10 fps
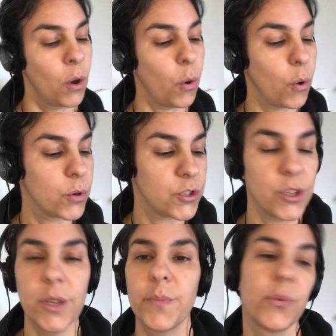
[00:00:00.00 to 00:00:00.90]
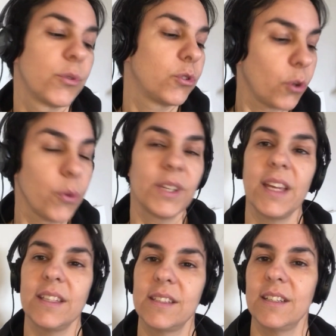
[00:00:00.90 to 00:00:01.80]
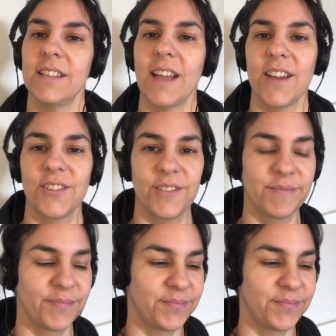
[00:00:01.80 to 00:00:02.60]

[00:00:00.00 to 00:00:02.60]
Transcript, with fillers: hoje e por toda a eternidade.